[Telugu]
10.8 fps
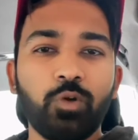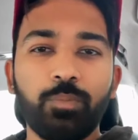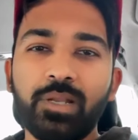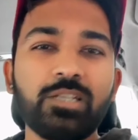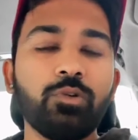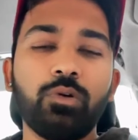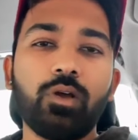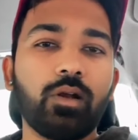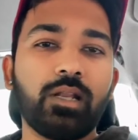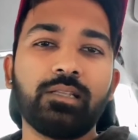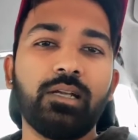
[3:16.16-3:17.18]
సో ప్లీజ్ డోంట్
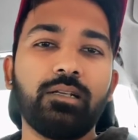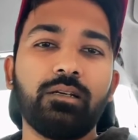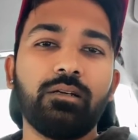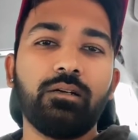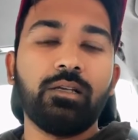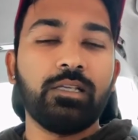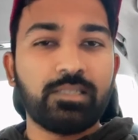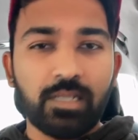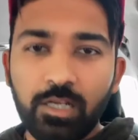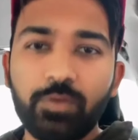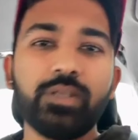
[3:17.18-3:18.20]
టాక్ లైక్ దట్
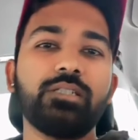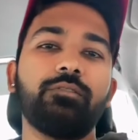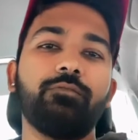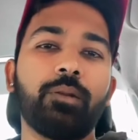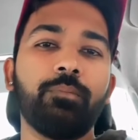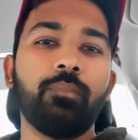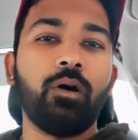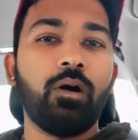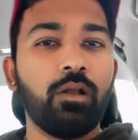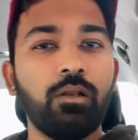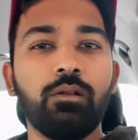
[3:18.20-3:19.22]
ఇట్స్ అ రిక్వెస్ట్ ఫ్రమ్
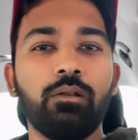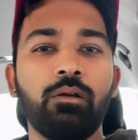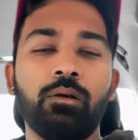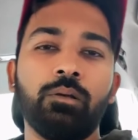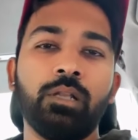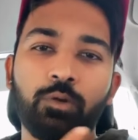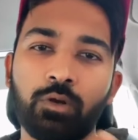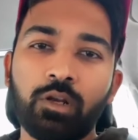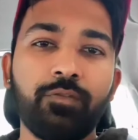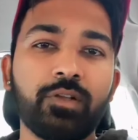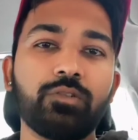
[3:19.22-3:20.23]
ఆల్ ఇలా
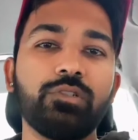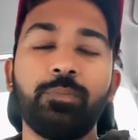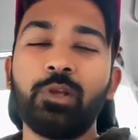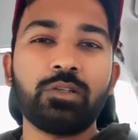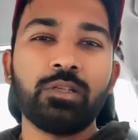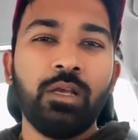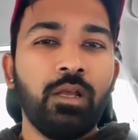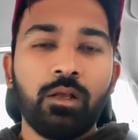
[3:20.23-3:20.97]
కొరియోగ్రాఫర్స్ గురించి బికాస్